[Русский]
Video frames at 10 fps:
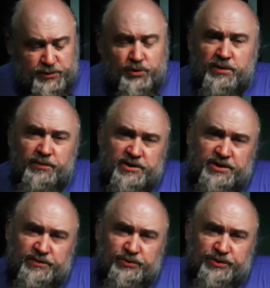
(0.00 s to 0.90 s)
Сколько
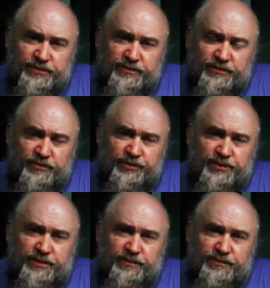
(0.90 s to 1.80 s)
молчать будем? Вот
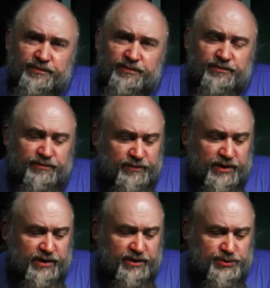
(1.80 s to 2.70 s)

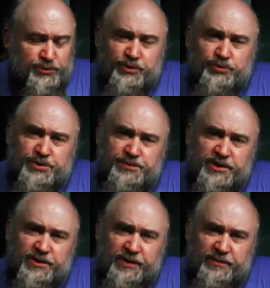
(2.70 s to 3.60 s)
мы что, не
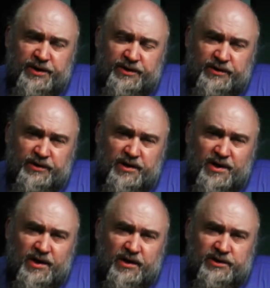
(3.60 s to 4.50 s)
учимся на примерах?
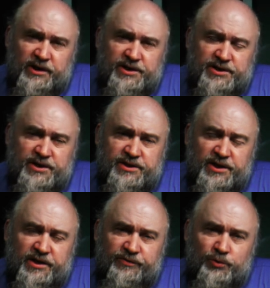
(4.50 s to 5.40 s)
Католическая
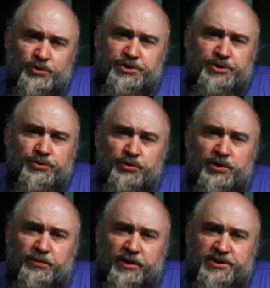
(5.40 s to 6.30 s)
церковь очень
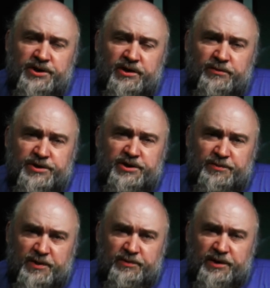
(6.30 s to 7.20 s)
долго молчала об этих
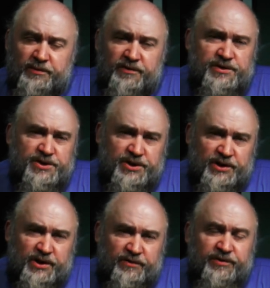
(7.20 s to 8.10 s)
проблемах в
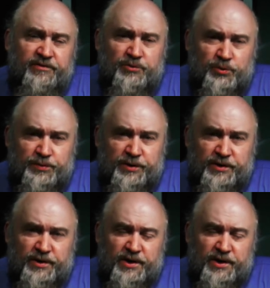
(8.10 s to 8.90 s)
США, в Европе,